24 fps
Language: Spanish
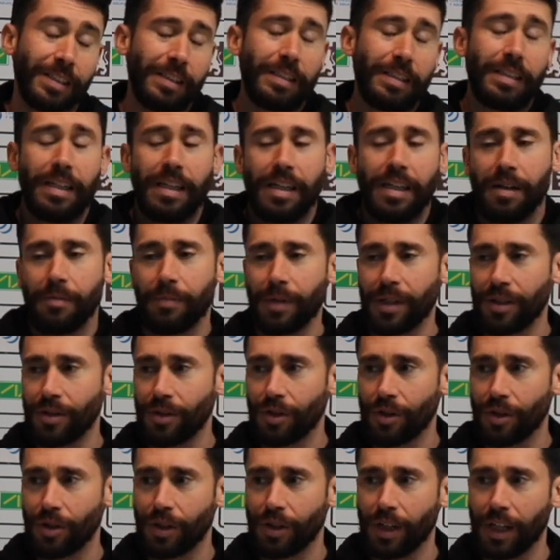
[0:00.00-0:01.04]
Sí, hombre,
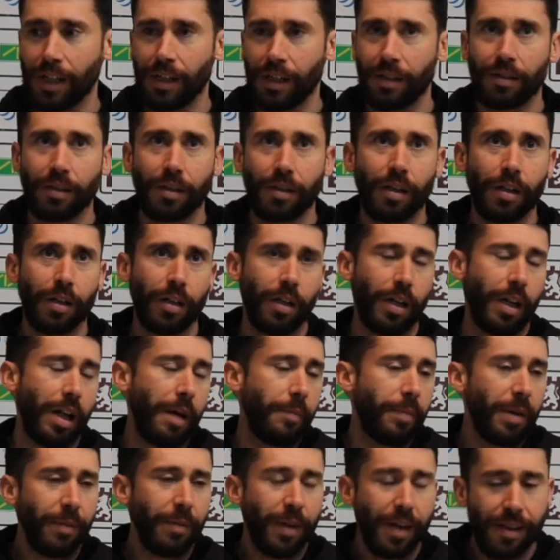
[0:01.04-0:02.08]
yo creo que
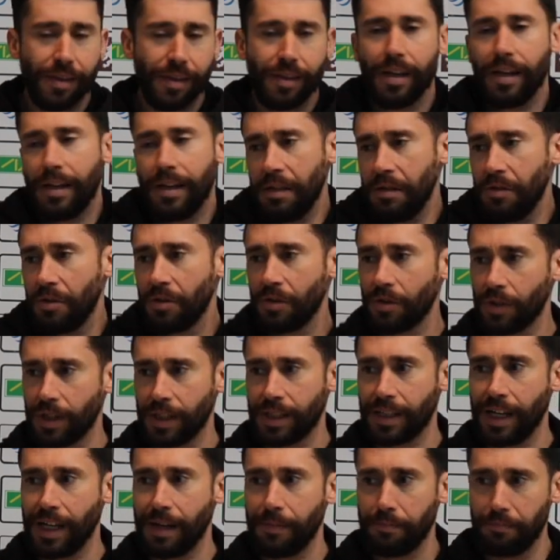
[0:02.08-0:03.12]
la permanencia yo creo que
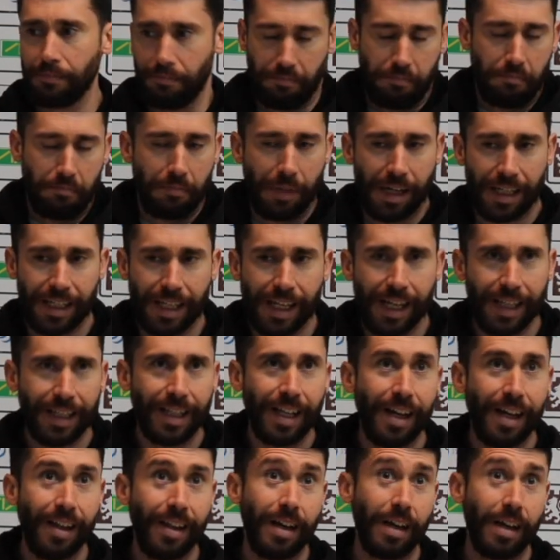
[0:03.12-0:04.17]
está más que
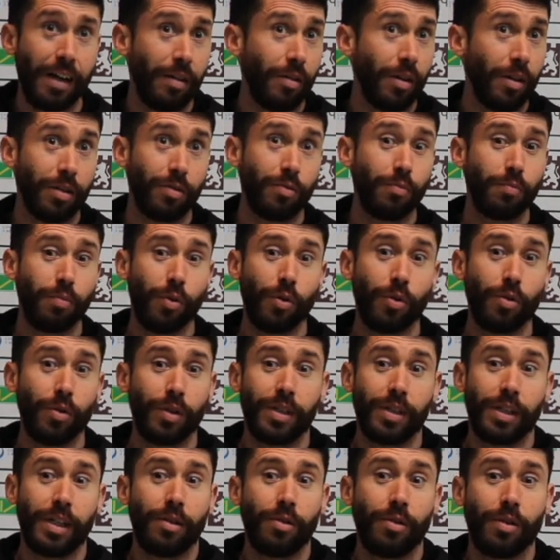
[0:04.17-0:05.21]
atada, ahora es un poco
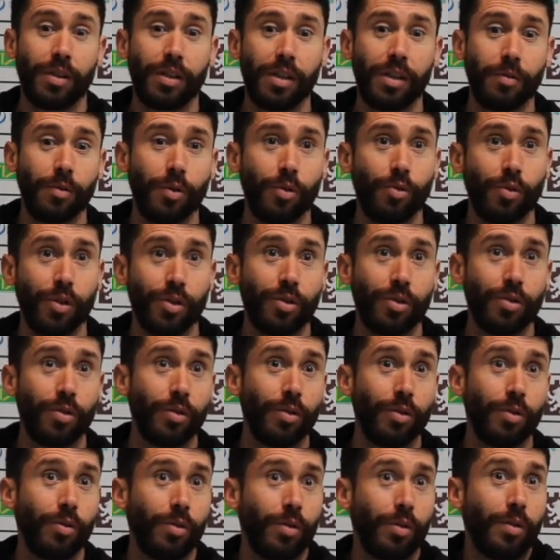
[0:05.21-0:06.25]
ese objetivo
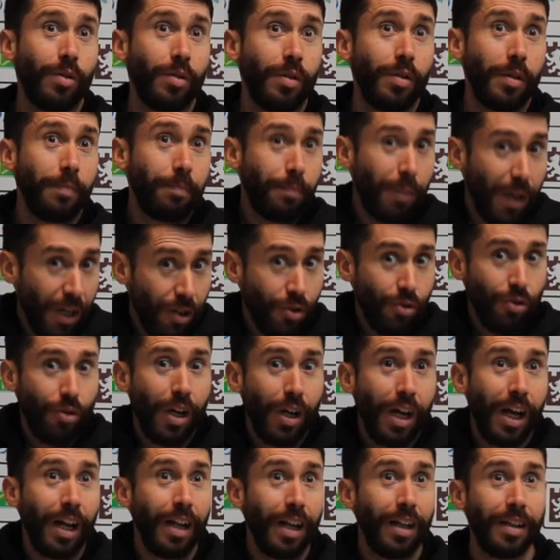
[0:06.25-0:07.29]
nuestro eh,
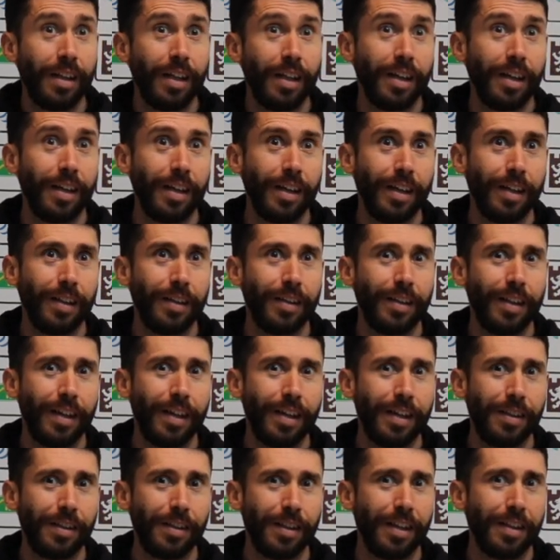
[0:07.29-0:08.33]
personal
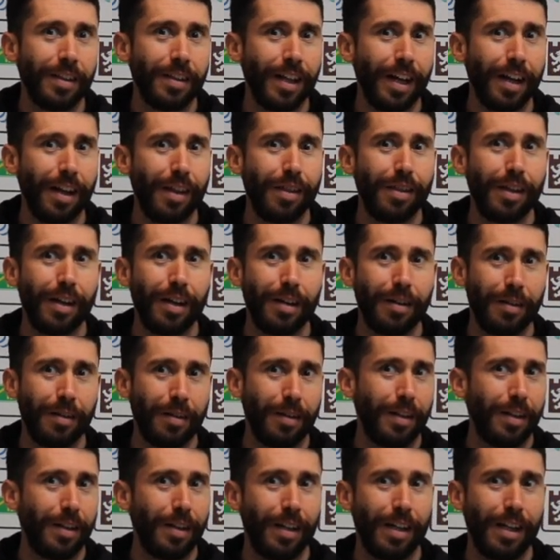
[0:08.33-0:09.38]
de, intentar hacer
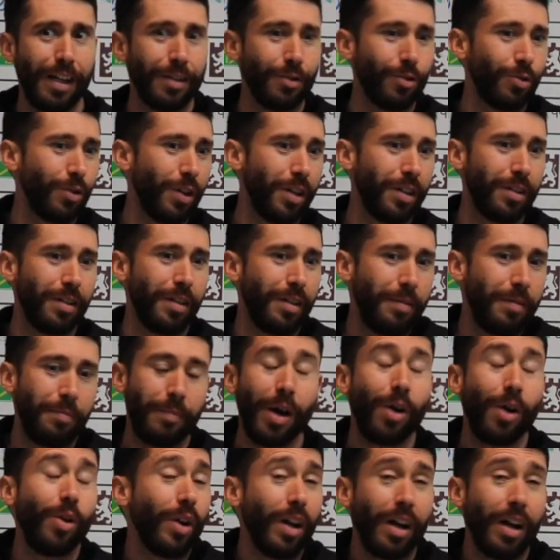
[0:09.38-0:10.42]
eh, las cosas, eh,
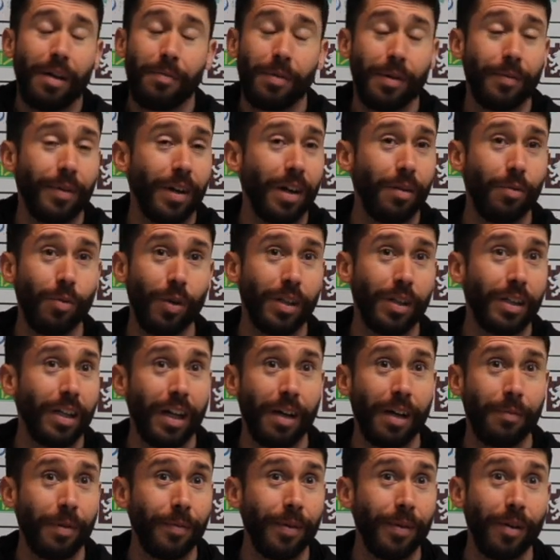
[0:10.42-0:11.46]
mejorar la primera vuelta.
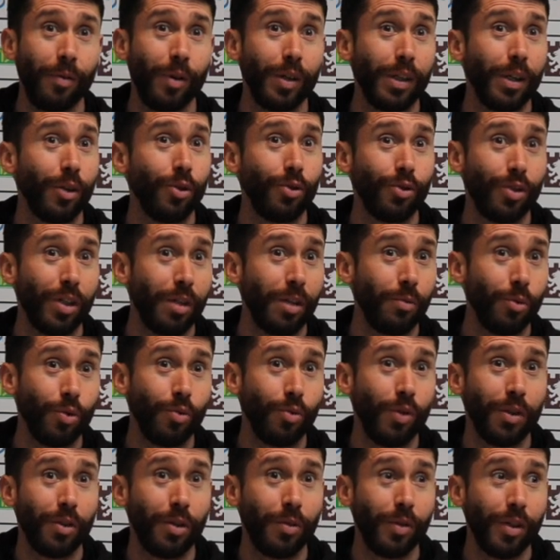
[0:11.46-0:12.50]
La primera vuelta conseguimos
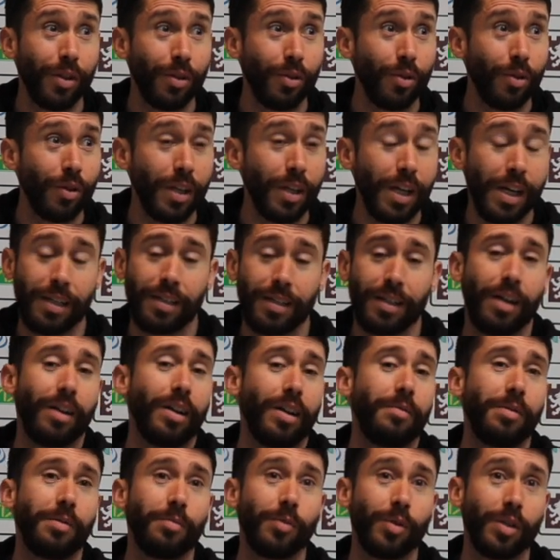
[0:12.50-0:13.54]
cuatro victorias,
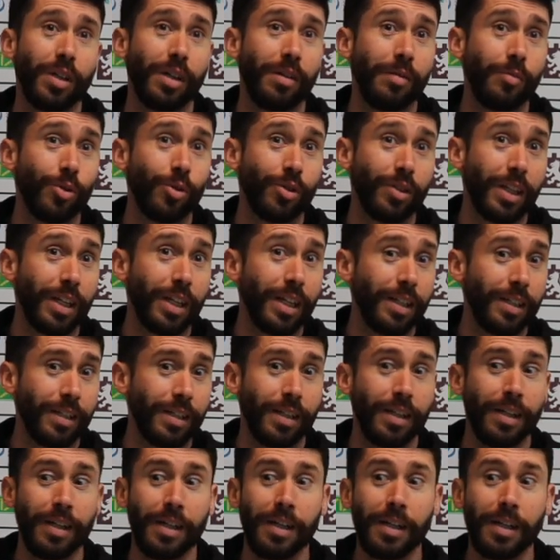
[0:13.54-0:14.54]
ahora mismo llevamos tres